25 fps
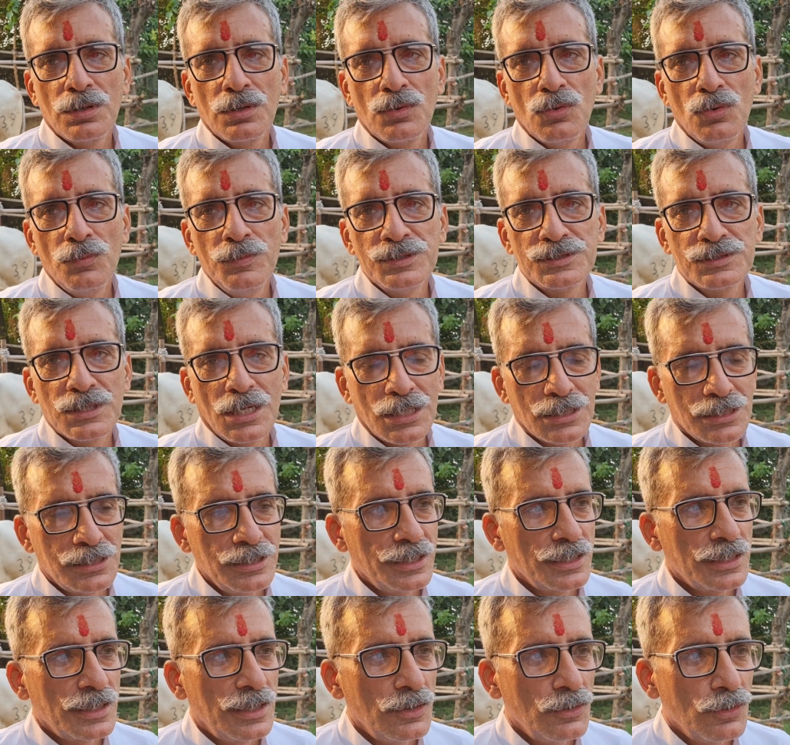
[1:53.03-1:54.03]
को भी साथ
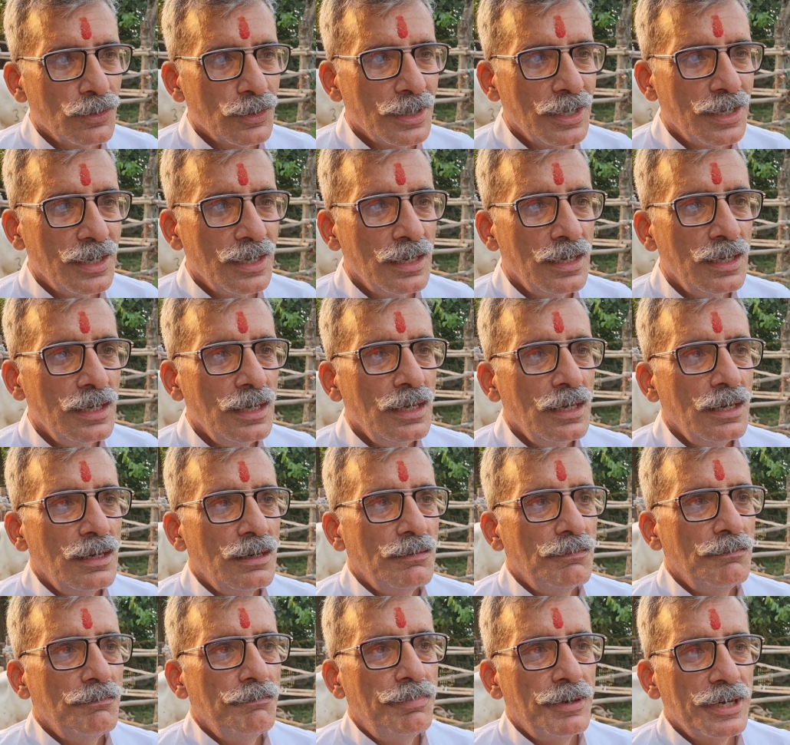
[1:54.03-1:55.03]
लेना होगा
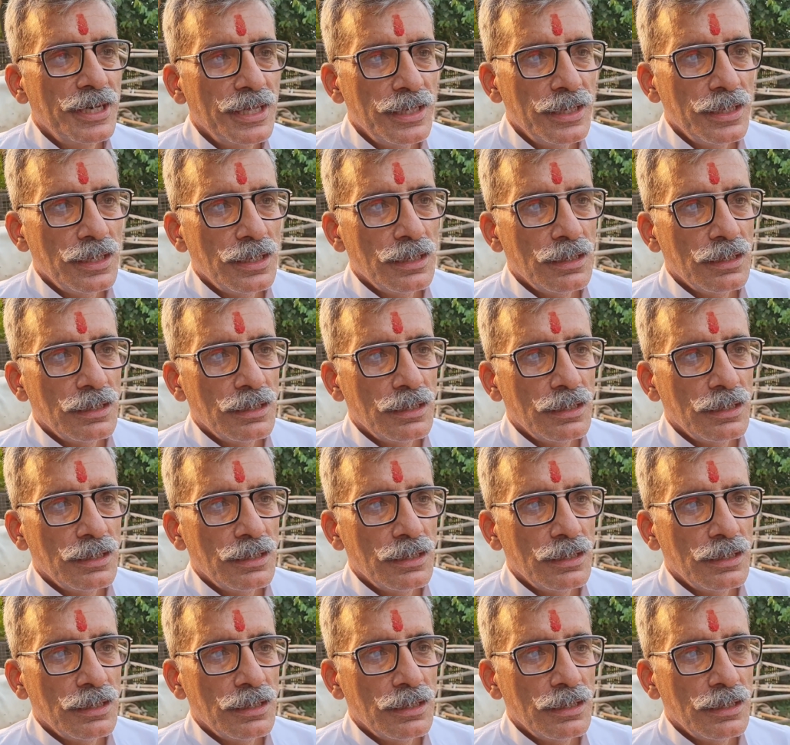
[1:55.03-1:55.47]
बड़े